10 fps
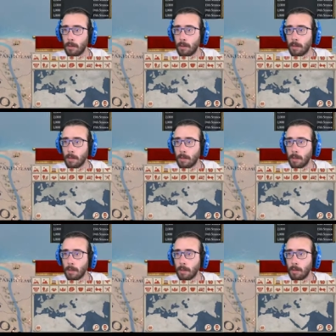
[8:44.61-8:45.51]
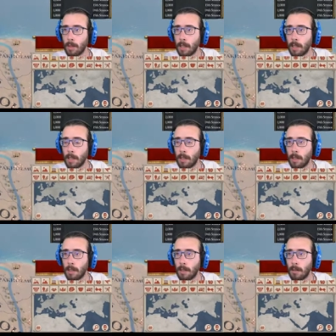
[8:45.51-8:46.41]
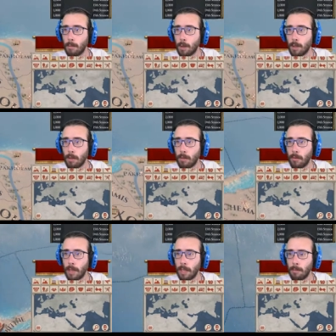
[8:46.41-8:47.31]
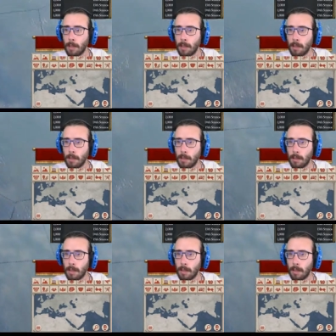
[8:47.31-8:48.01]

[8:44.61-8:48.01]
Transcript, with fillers: lì si stanno ancora morendo di fame eh,